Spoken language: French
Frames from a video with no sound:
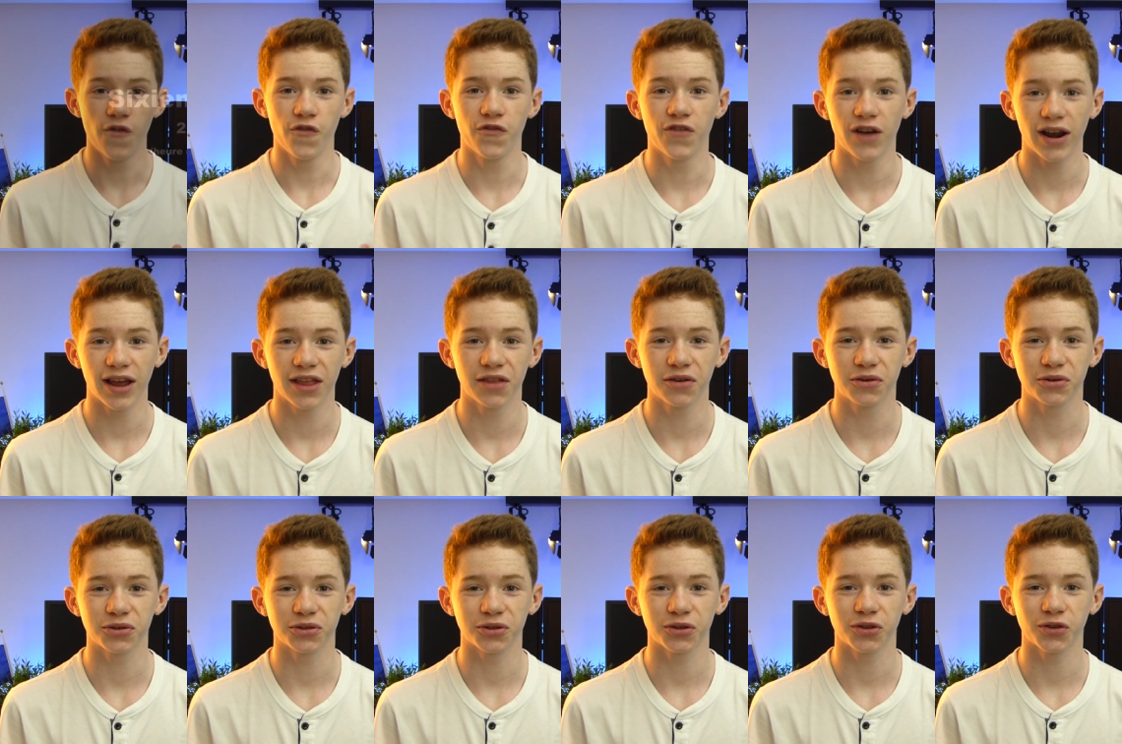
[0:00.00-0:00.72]
Voilà
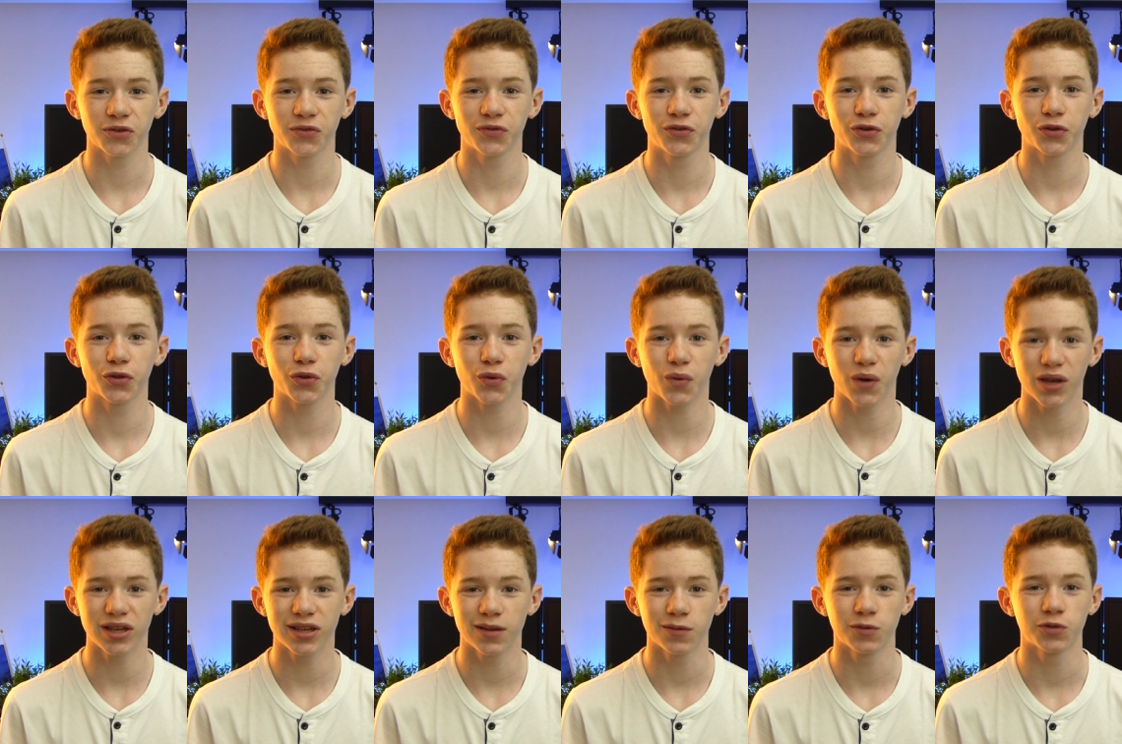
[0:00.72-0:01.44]
donc on se retrouve le
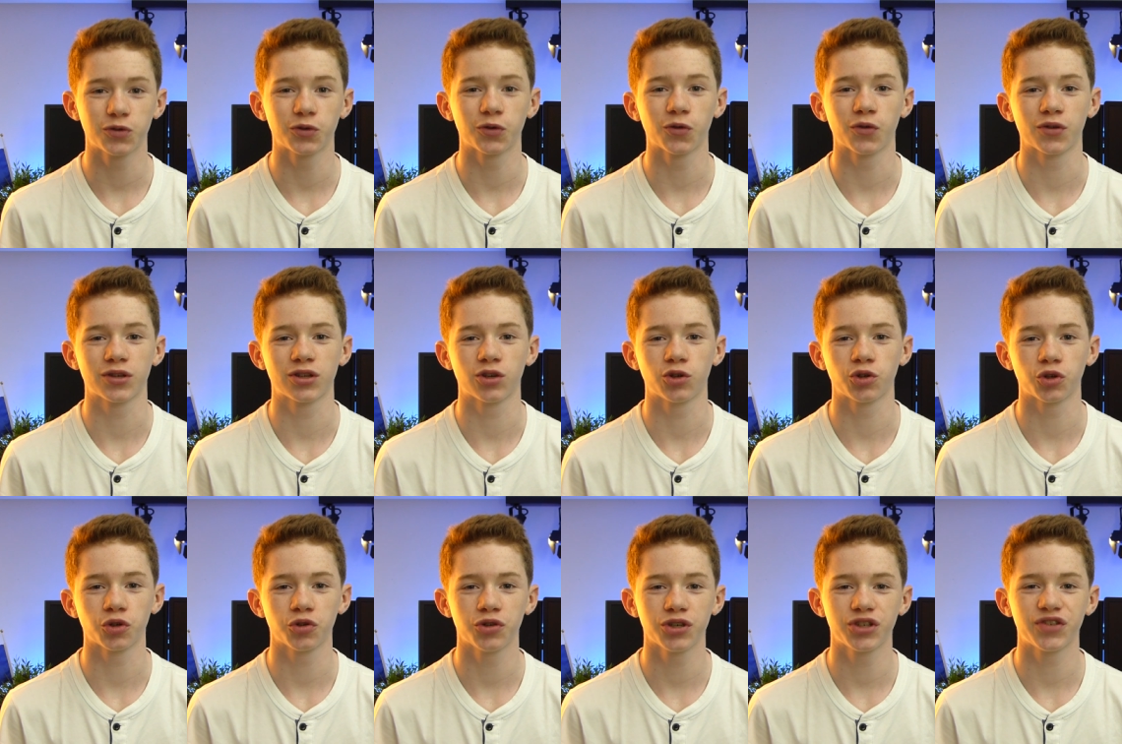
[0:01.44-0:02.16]
troisième jour, donc c'est
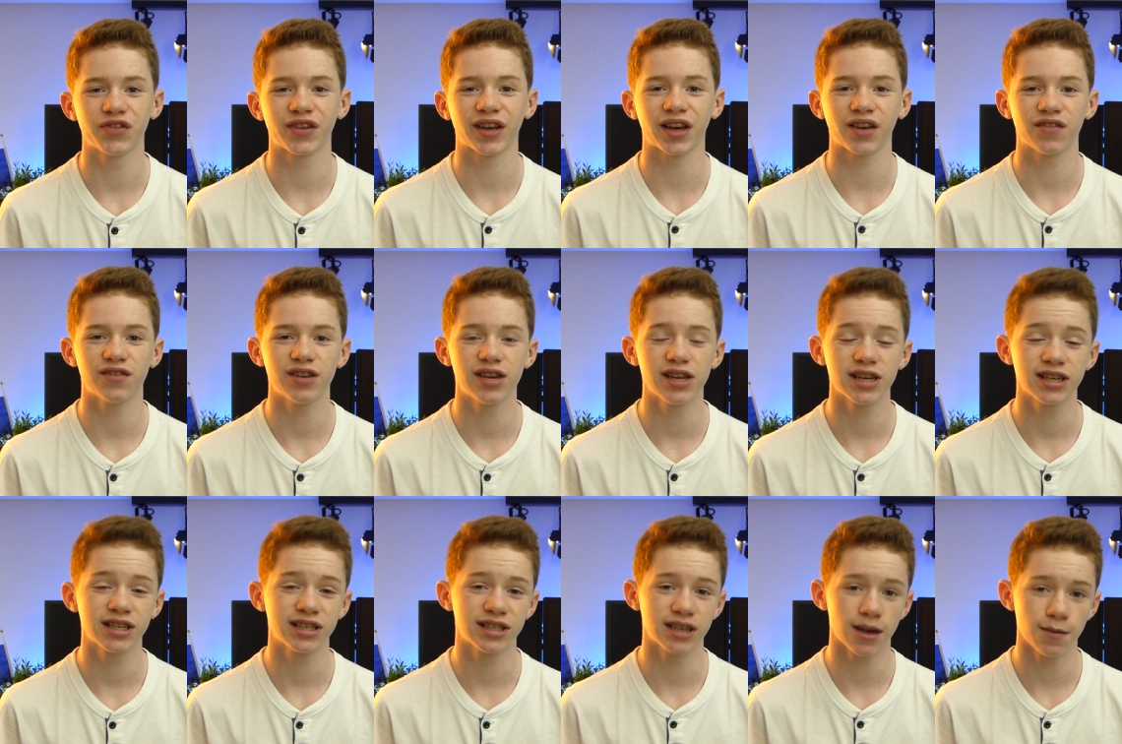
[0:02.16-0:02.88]
aujourd'hui que je vais
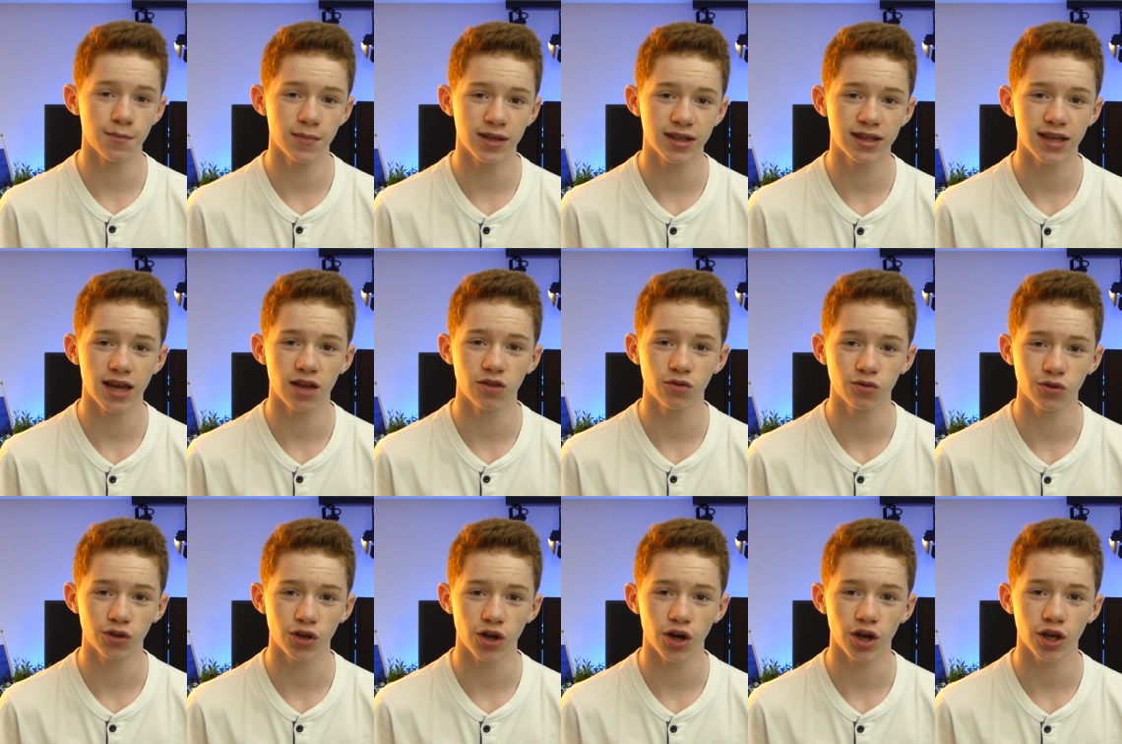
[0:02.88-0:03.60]
révéler que jamais été à
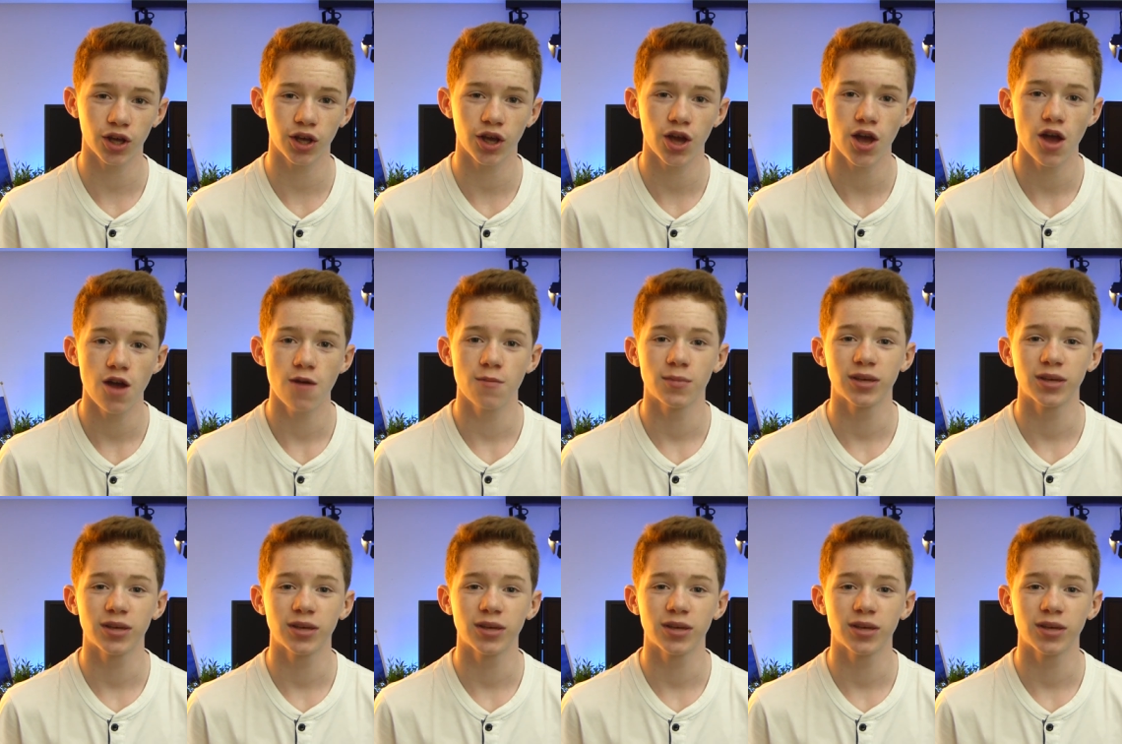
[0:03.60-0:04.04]
New York.